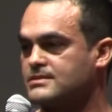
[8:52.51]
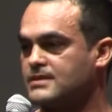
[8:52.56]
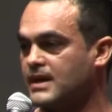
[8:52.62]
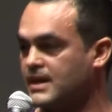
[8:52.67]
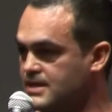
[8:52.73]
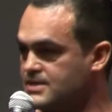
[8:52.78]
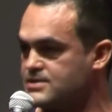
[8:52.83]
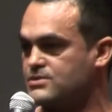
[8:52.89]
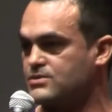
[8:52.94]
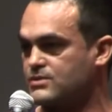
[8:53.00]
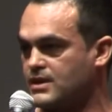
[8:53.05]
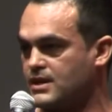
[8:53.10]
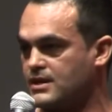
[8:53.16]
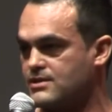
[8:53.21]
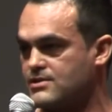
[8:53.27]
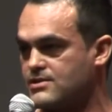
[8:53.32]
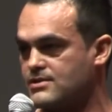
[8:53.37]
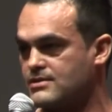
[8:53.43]
É isso que tu
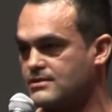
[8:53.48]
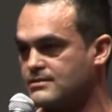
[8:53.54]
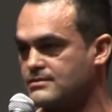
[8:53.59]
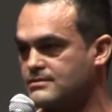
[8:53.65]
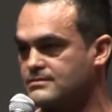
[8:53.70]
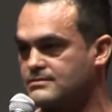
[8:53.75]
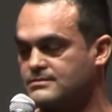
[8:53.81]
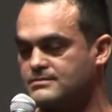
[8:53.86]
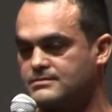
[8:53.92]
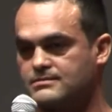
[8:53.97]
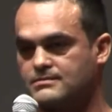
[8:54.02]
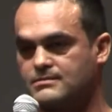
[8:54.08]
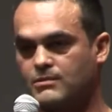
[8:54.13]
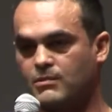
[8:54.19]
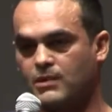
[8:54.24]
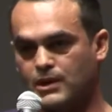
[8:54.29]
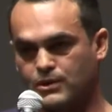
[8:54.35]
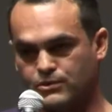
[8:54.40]
queres?
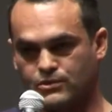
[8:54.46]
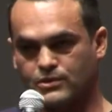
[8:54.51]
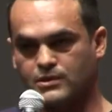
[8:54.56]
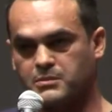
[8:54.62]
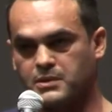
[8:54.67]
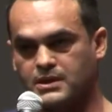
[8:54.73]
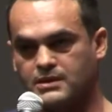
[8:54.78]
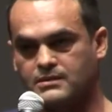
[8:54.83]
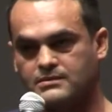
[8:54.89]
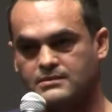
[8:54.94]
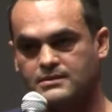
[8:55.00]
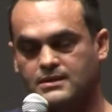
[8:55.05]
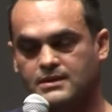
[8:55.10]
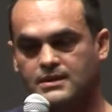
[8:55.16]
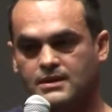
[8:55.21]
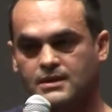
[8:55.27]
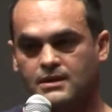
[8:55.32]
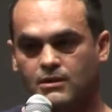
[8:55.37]
Qual é o teu caminho?
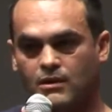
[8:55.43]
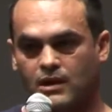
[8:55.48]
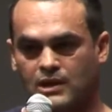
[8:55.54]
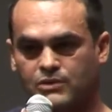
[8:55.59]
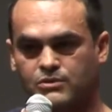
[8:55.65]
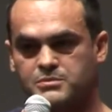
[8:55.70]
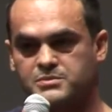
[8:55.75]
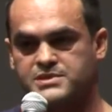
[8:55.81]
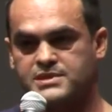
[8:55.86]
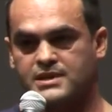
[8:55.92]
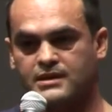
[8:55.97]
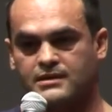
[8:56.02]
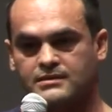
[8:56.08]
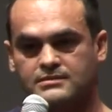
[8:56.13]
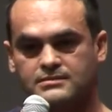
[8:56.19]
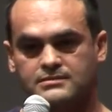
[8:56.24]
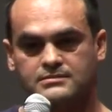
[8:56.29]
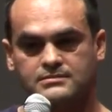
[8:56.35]
Qual é a tua
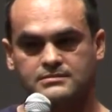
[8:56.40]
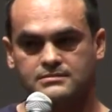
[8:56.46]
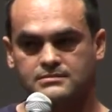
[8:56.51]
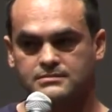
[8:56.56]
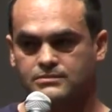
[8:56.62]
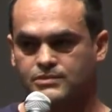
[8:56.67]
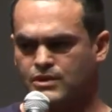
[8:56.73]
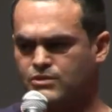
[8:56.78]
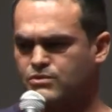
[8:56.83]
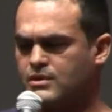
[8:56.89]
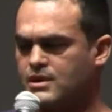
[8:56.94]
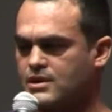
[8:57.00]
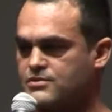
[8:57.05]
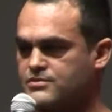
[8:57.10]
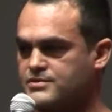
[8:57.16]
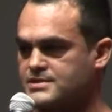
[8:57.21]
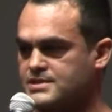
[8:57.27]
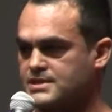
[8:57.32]
missão? O que é que tu
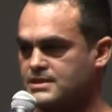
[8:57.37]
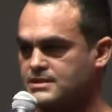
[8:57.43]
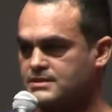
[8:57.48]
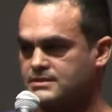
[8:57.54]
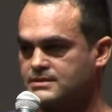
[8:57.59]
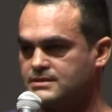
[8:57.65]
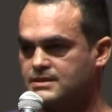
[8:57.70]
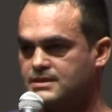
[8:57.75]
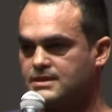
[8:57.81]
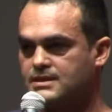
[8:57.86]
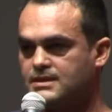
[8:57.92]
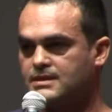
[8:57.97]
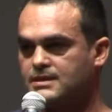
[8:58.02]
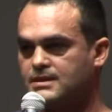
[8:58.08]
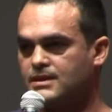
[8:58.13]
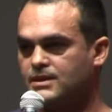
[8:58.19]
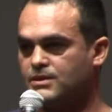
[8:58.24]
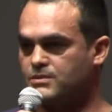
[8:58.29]
queres fazer?
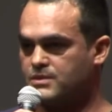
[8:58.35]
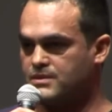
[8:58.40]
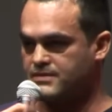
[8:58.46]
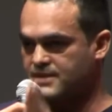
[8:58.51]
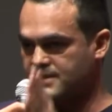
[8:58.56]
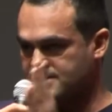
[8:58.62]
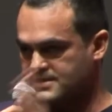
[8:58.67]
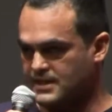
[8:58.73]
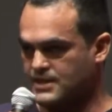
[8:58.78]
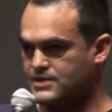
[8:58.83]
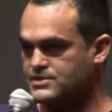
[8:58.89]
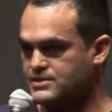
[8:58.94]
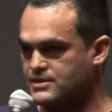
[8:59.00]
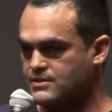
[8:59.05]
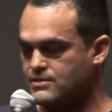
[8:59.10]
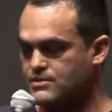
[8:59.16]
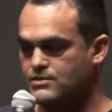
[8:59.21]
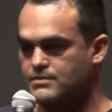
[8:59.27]
E o universo
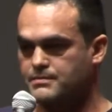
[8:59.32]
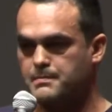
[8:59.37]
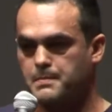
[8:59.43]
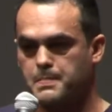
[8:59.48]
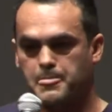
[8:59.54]
testa-nos.